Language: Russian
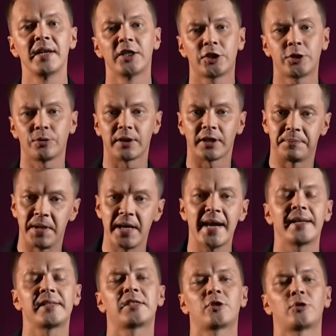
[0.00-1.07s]
Что-то
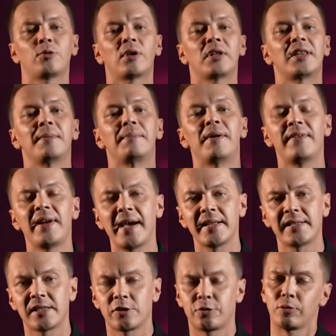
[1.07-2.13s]
отменяется, что-то
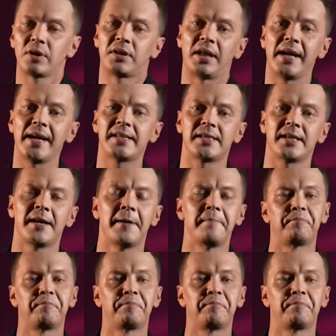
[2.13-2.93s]
добавляется, что-то третье